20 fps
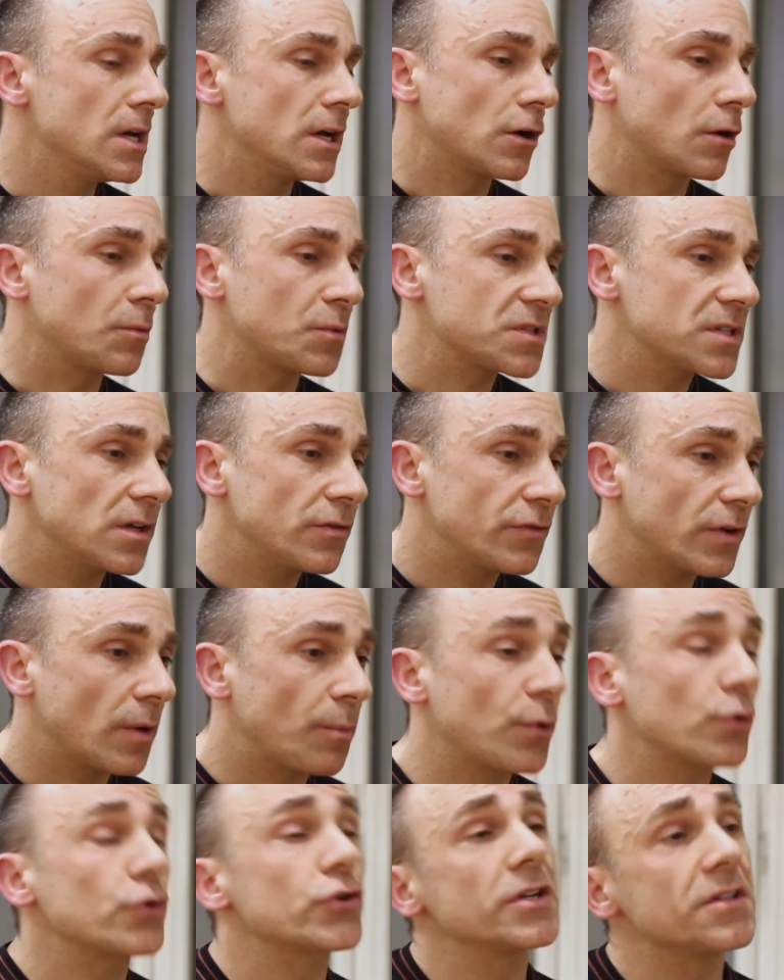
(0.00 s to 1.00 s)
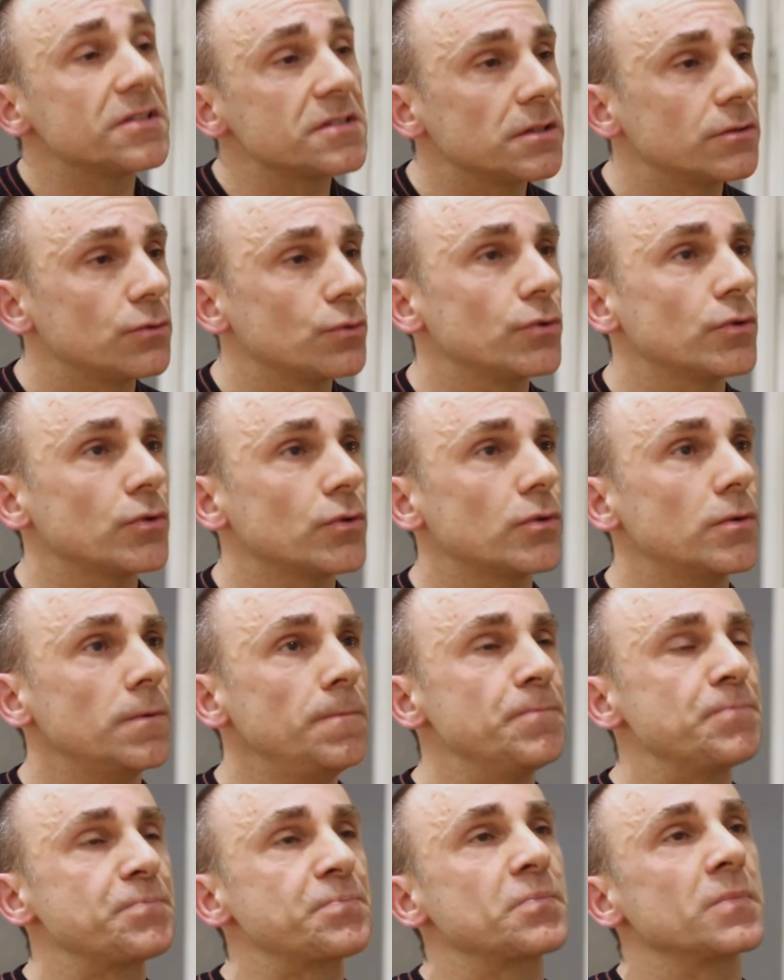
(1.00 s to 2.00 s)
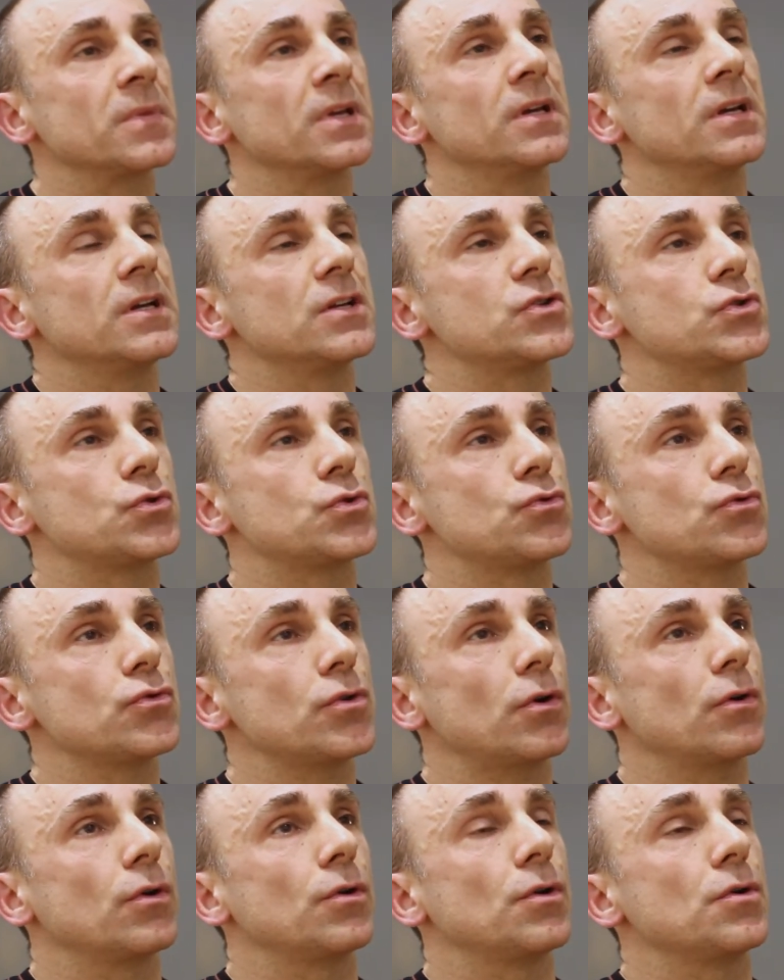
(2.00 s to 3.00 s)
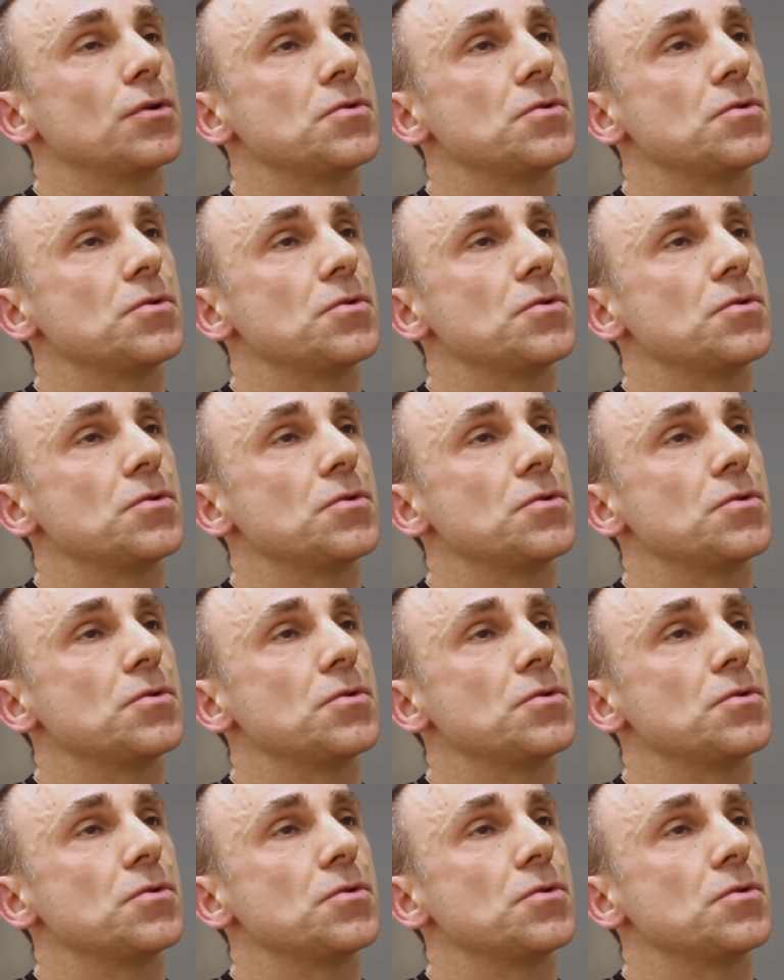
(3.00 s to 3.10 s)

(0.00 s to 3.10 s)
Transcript: commencé à faire plancher les étudiants sur